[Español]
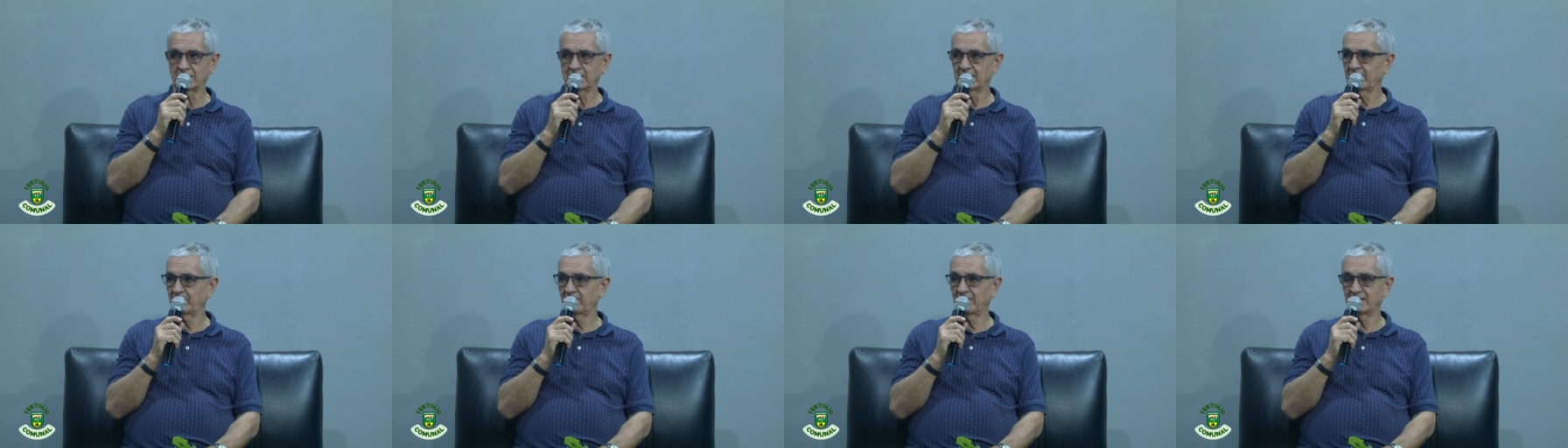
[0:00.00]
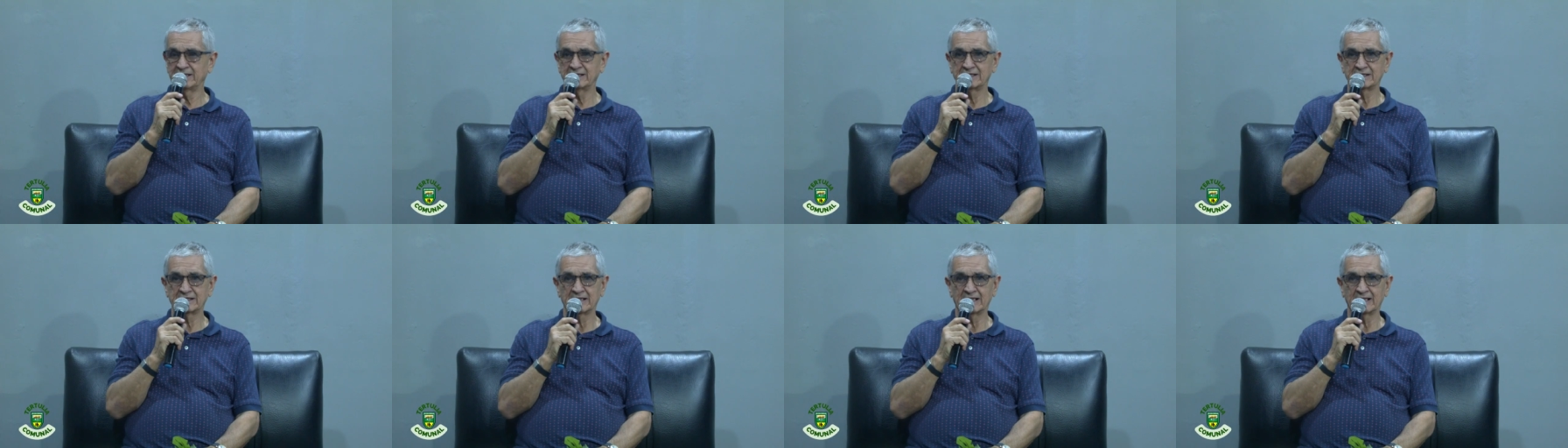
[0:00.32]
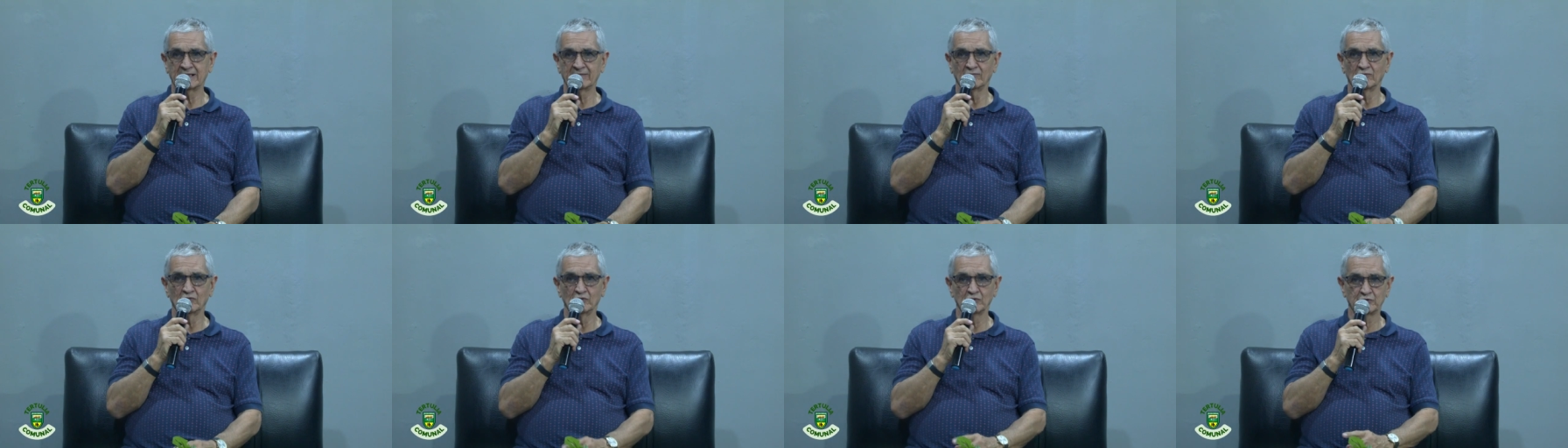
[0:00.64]
que
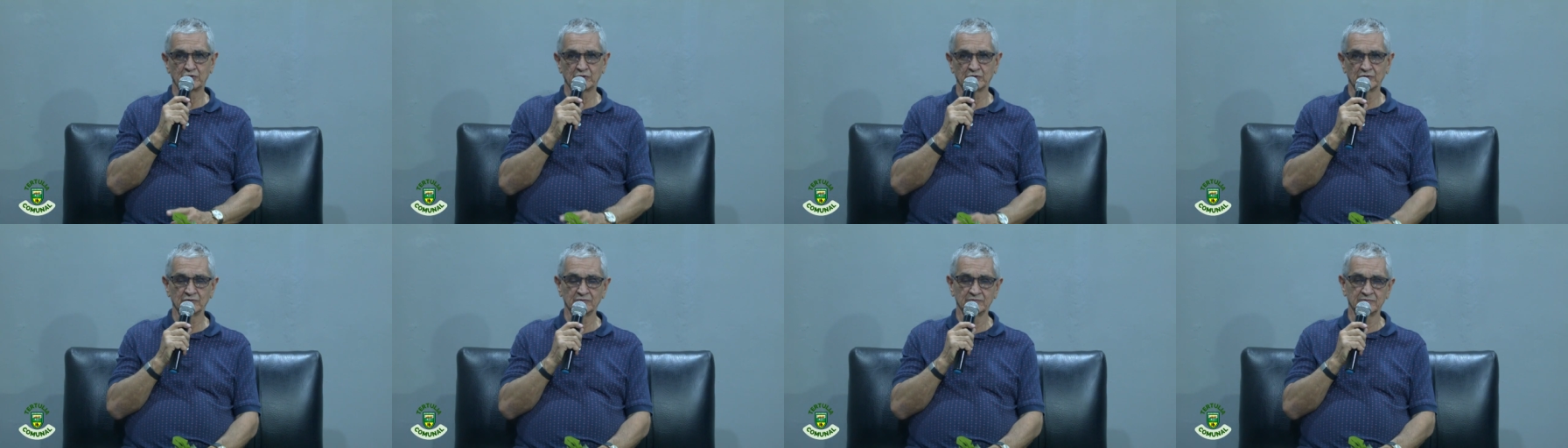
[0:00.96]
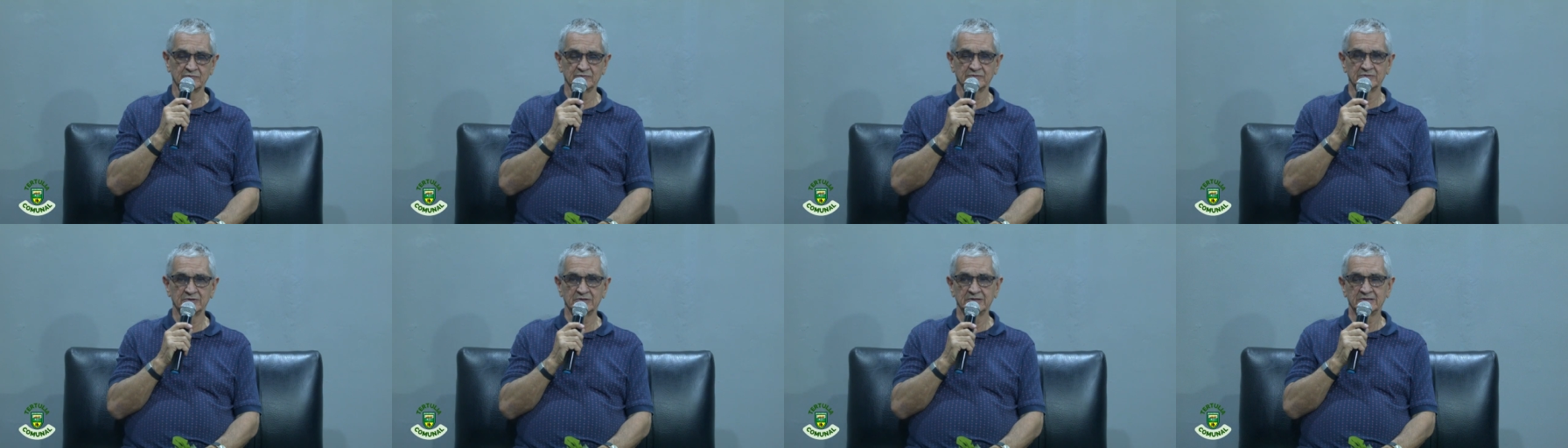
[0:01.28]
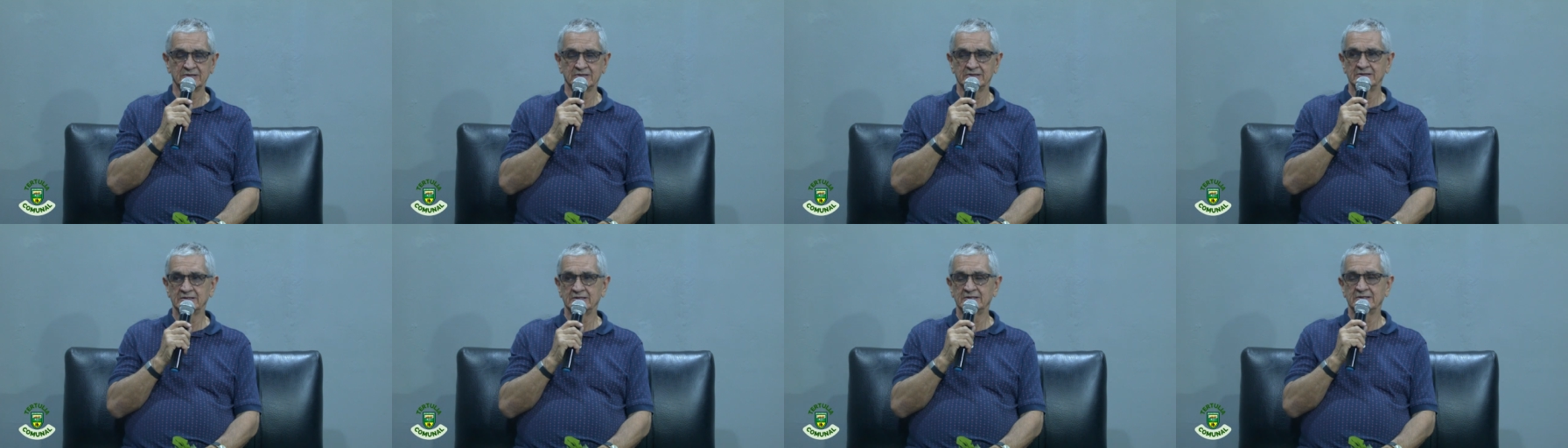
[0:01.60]
pensar mucho
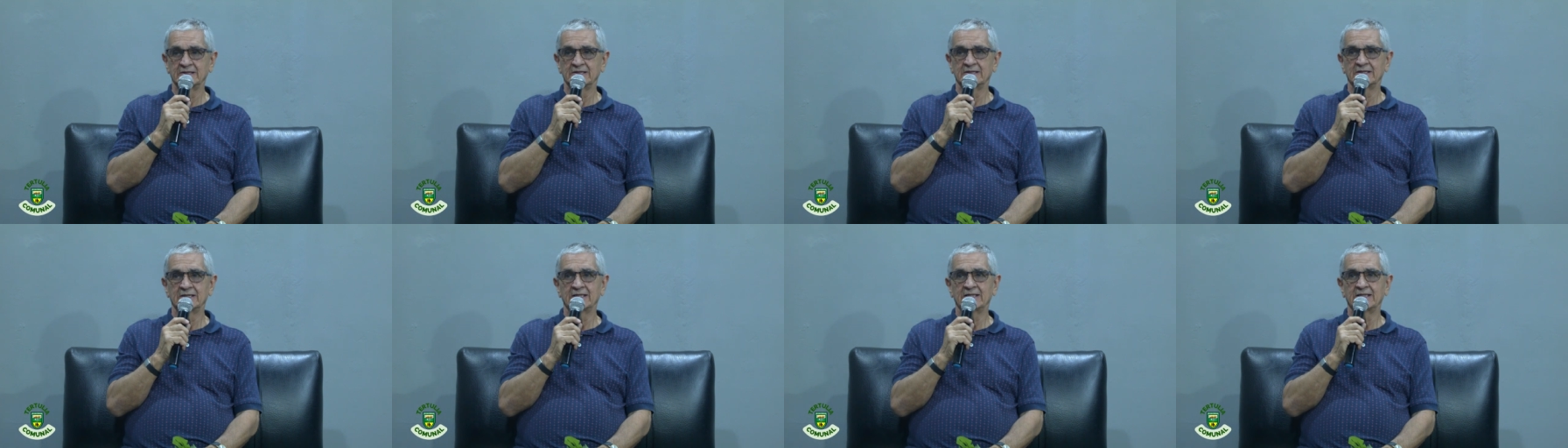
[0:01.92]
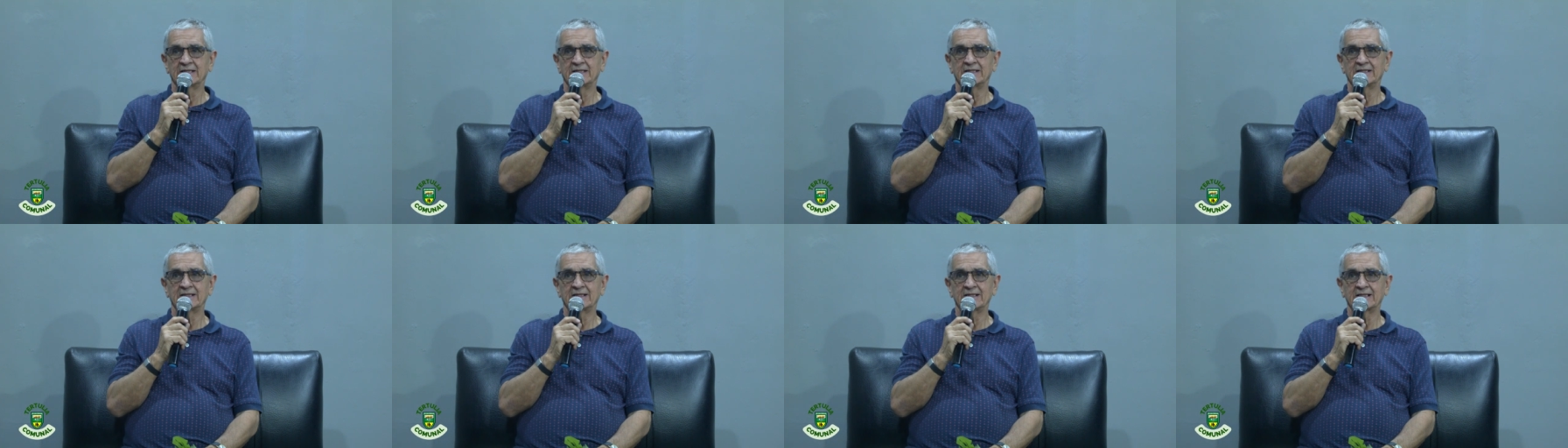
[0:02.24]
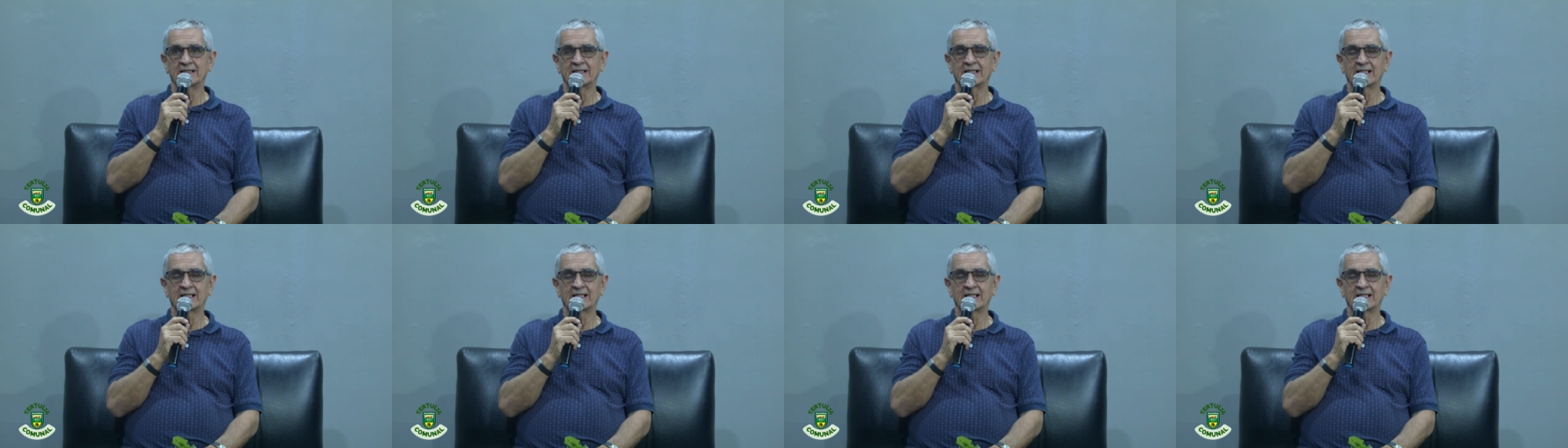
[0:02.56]
en